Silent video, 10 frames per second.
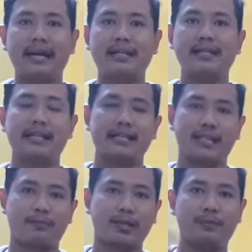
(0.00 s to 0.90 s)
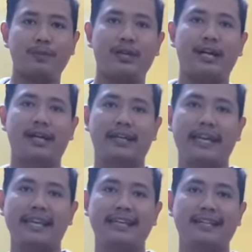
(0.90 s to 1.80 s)
dan subscribe juga oke
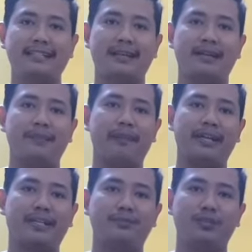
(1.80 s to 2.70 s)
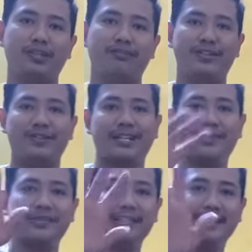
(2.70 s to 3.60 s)
okay? sampai ketemu di video
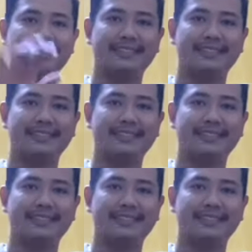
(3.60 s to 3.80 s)
selanjutnya